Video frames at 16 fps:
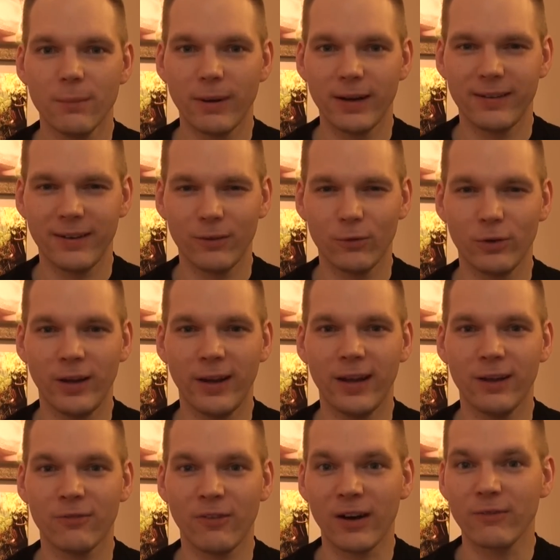Bei
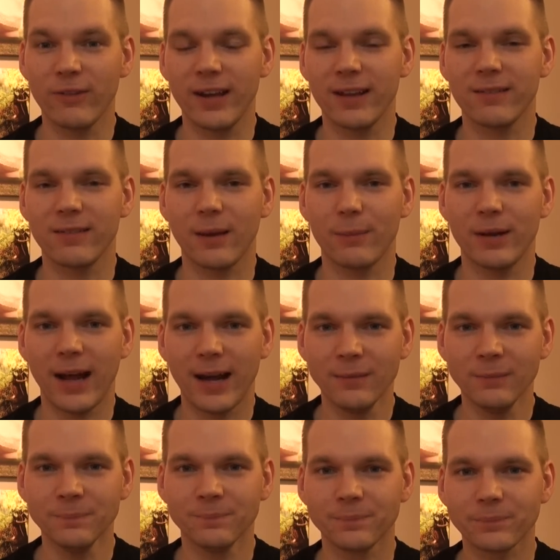Tendo.de fangen wir jetzt damit
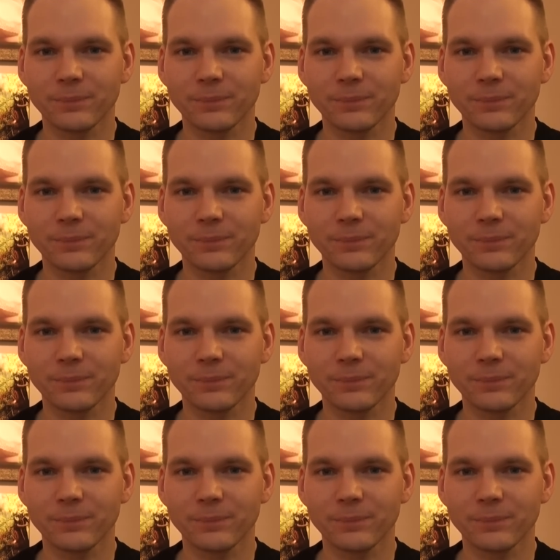an